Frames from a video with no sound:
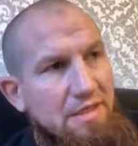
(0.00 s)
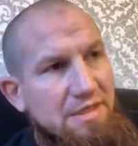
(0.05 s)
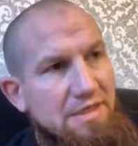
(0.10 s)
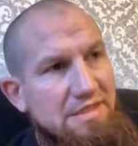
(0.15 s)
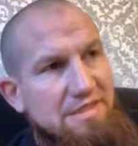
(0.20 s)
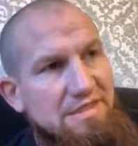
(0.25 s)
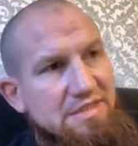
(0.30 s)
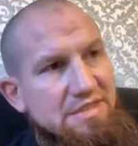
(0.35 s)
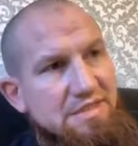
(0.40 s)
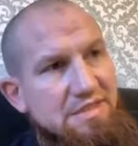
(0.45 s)

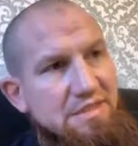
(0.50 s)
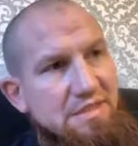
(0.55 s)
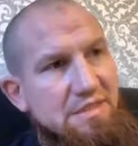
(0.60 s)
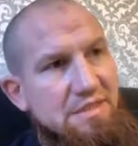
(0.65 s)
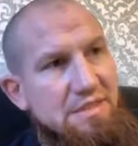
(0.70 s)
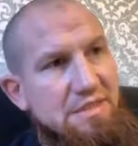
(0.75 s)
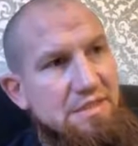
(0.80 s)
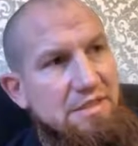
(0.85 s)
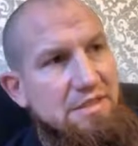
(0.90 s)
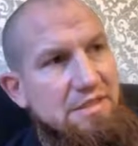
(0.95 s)
dass
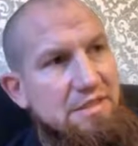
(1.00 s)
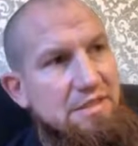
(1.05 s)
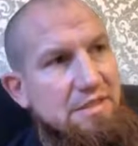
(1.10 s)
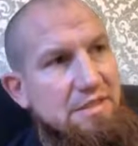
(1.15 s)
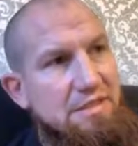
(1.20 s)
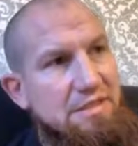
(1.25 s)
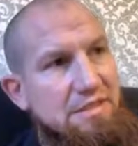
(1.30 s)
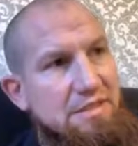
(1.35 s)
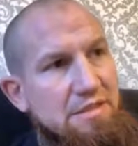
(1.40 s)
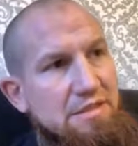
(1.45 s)

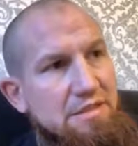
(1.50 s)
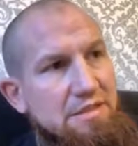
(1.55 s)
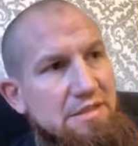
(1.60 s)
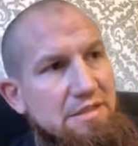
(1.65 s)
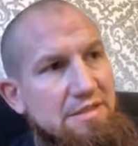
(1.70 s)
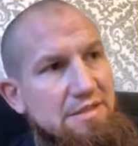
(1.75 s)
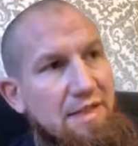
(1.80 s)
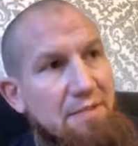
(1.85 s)
äh,